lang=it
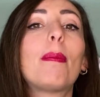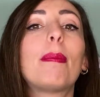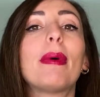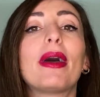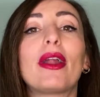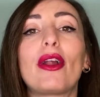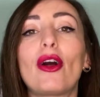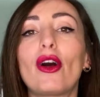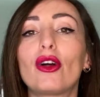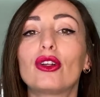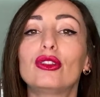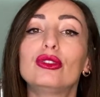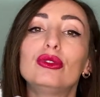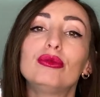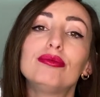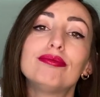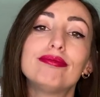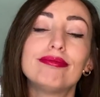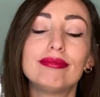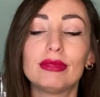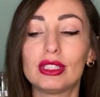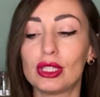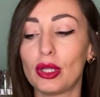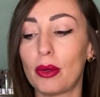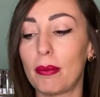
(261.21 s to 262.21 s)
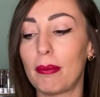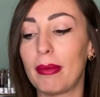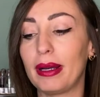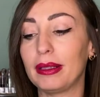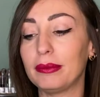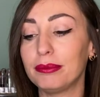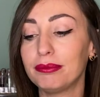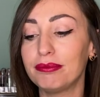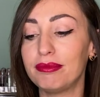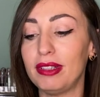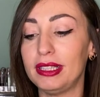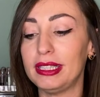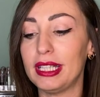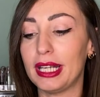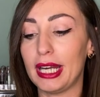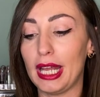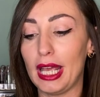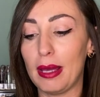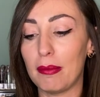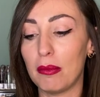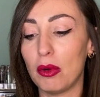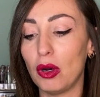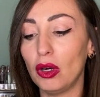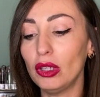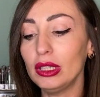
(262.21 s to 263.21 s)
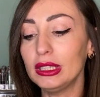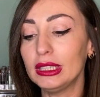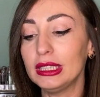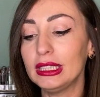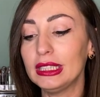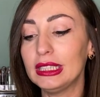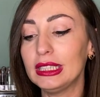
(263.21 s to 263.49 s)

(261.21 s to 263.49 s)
però insomma vedremo.